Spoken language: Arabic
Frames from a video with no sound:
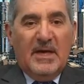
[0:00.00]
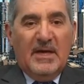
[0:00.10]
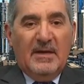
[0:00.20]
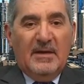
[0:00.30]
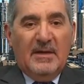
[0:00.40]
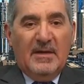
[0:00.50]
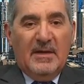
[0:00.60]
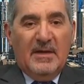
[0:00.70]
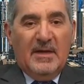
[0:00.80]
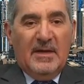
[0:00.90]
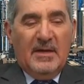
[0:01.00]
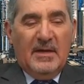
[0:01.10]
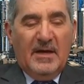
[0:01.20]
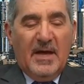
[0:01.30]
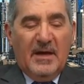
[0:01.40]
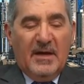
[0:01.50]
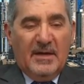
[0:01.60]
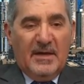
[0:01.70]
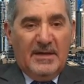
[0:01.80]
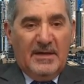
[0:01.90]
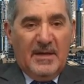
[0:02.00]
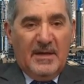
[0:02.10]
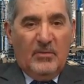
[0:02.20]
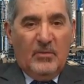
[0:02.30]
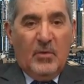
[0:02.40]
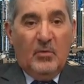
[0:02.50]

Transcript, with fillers: آه، الغرغرينة